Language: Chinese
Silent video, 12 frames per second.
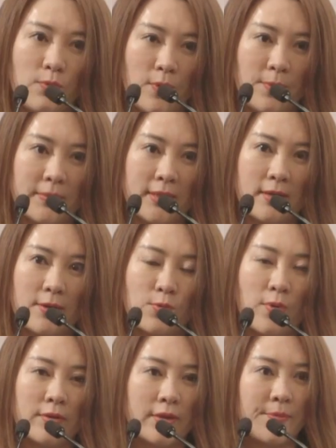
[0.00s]
我们的
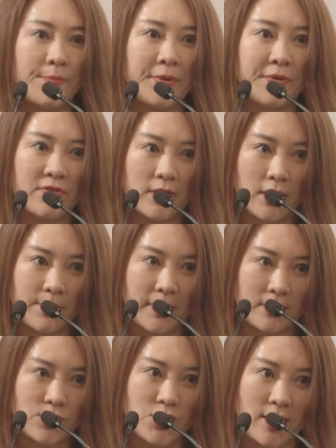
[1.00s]
光电皮肤科
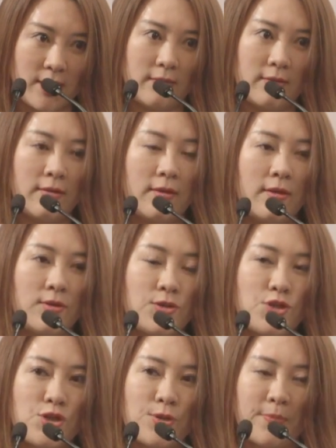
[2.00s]
门诊，
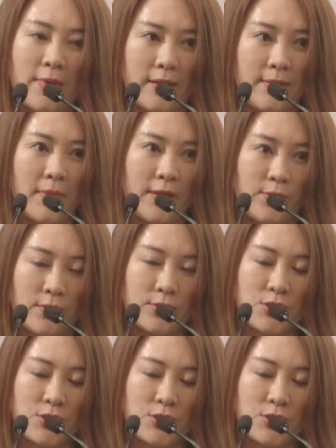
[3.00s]
智美美